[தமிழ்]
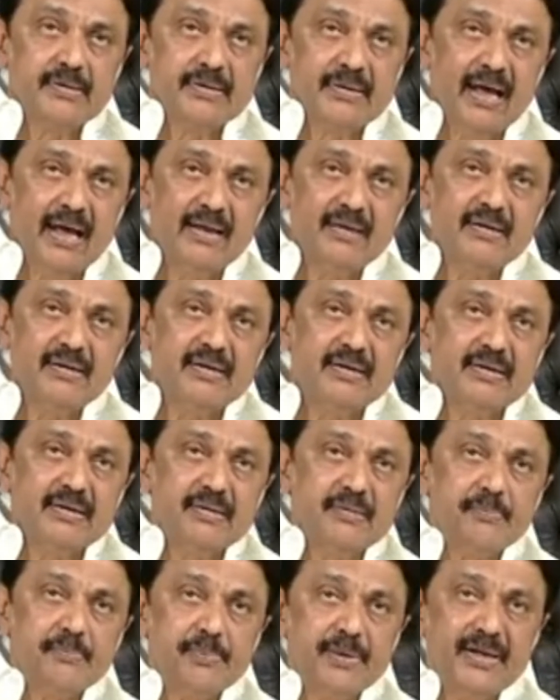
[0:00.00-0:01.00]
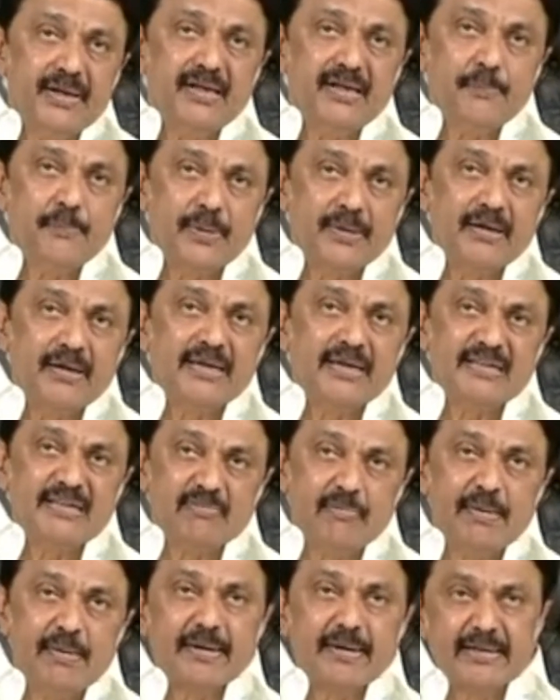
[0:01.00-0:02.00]
நான்கு பெரிய பன்னாட்டு
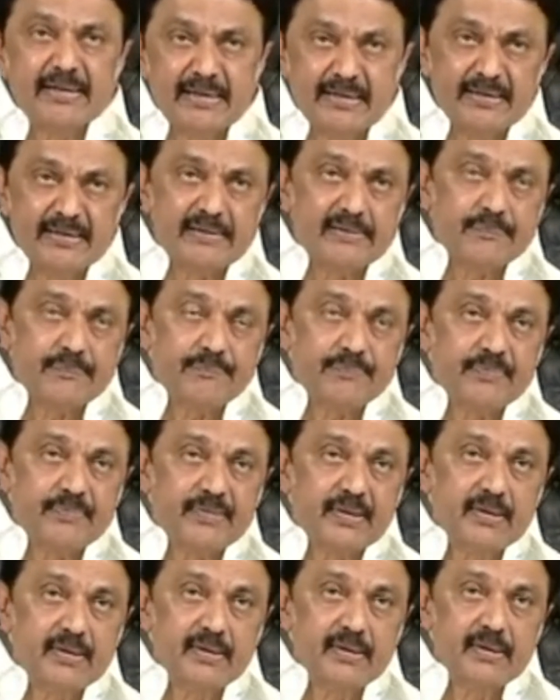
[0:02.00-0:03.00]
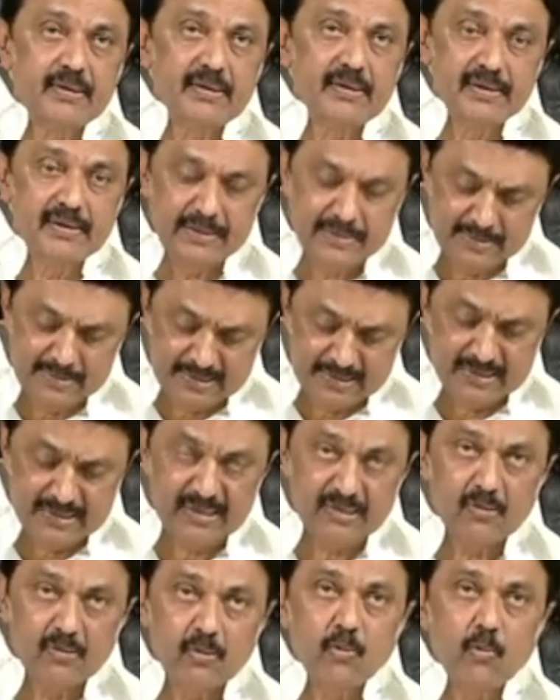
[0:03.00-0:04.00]
விமான நிலையங்கள் ரெண்டு
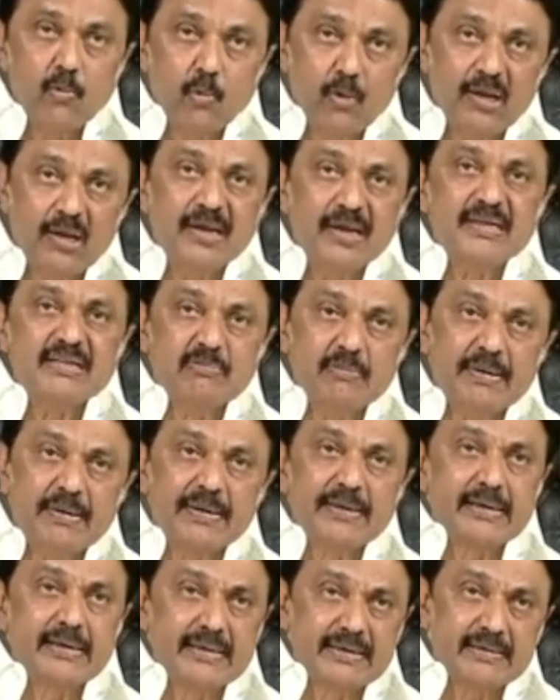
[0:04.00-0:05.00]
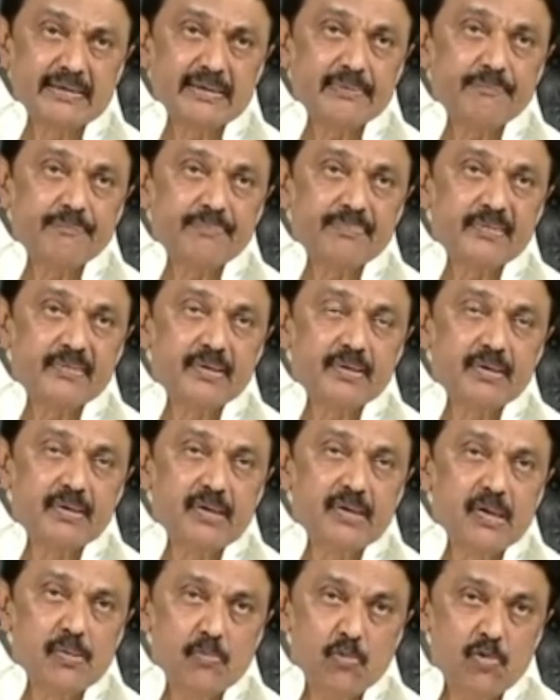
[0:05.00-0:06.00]
உள்நாட்டு விமான நிலையங்கள்
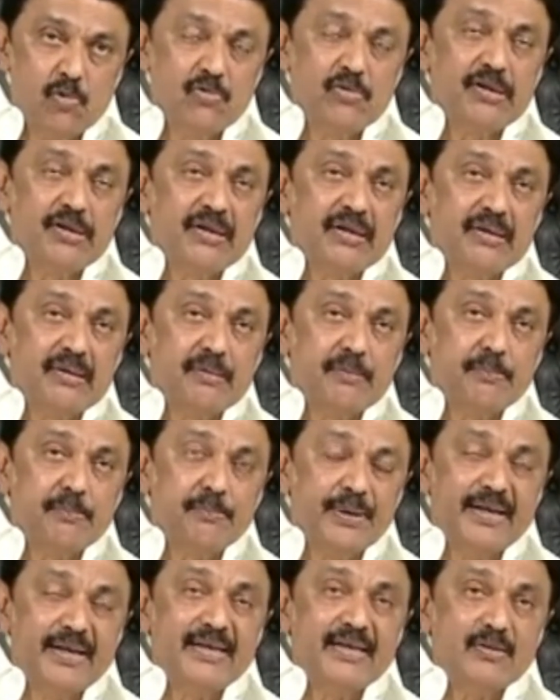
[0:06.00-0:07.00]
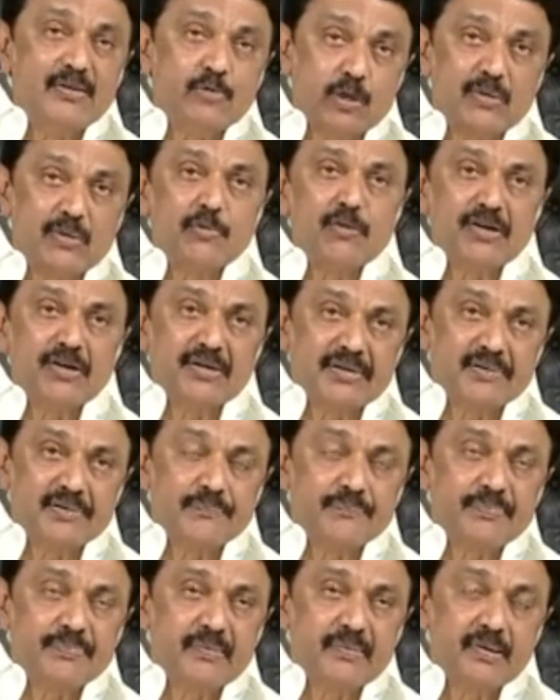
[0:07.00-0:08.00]
மூன்று பெரிய துறைமுகங்கள்
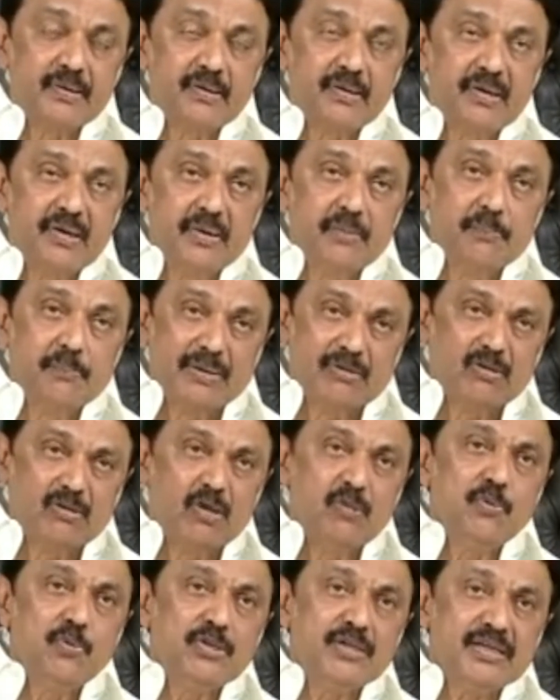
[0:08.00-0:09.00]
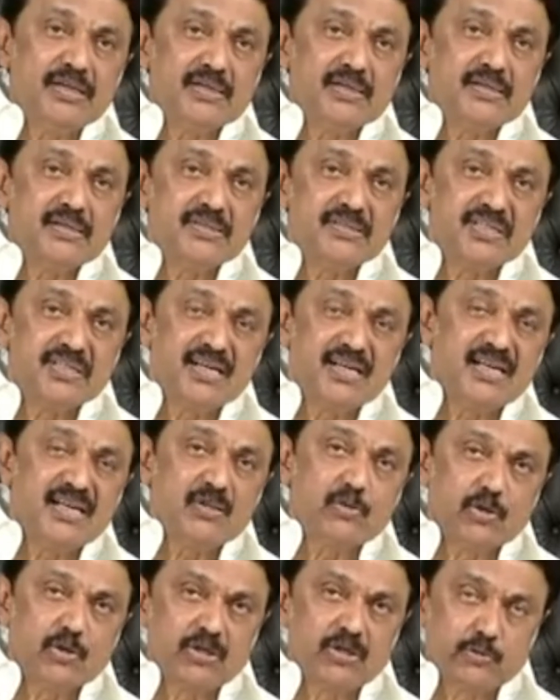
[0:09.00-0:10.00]
பத்தொன்பது சிறிய
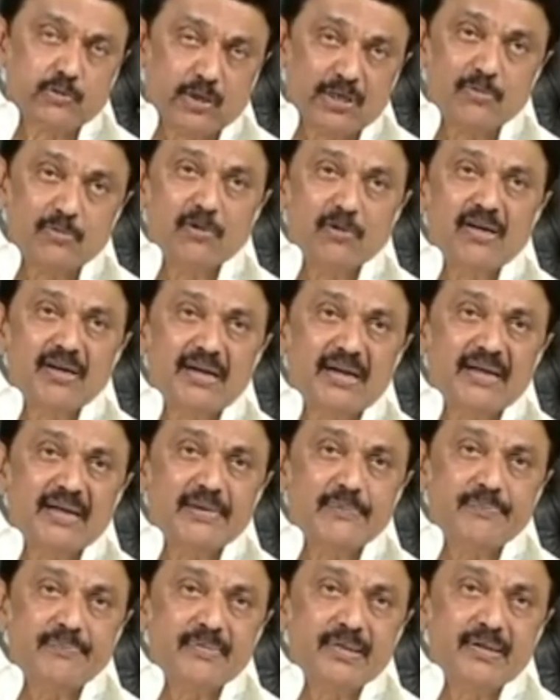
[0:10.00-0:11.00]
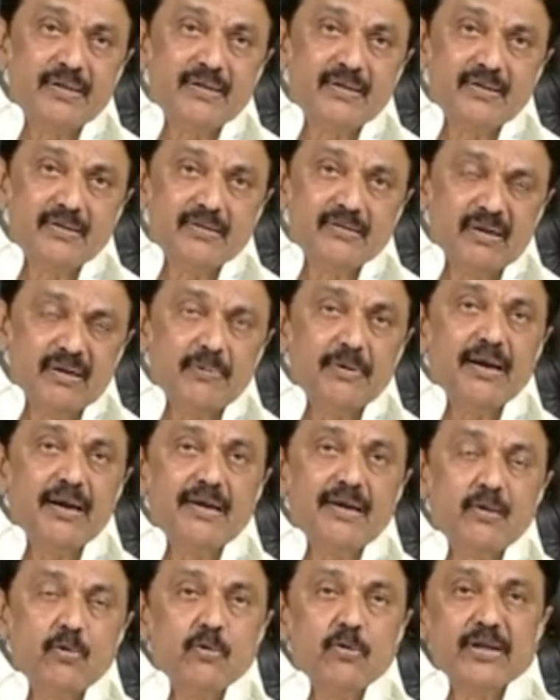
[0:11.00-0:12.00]
துறைமுகங்களை
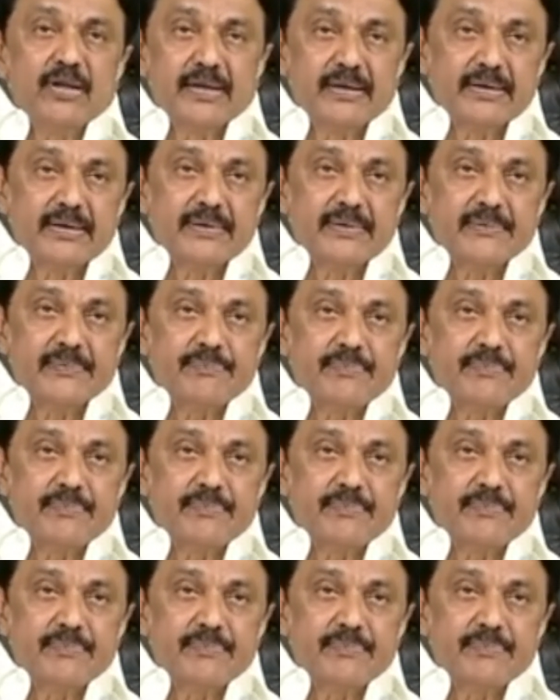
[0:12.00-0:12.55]
தமிழ்நாடு கொண்டிருக்கிறது